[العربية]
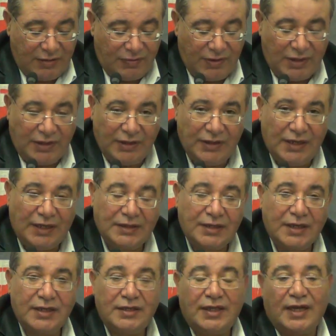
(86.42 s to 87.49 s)
ونحن
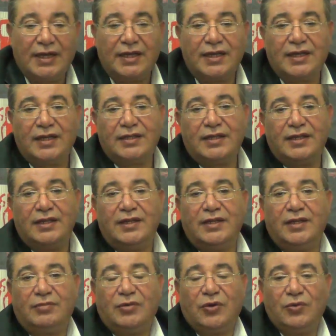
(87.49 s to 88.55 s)
نعتقد حقيقة
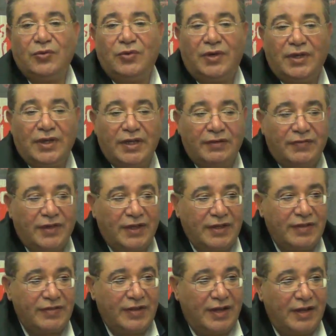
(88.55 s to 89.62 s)
أن موضوع انخفاض
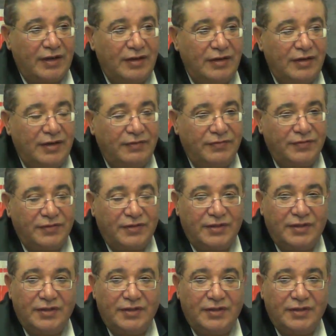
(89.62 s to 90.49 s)
أسعار النفط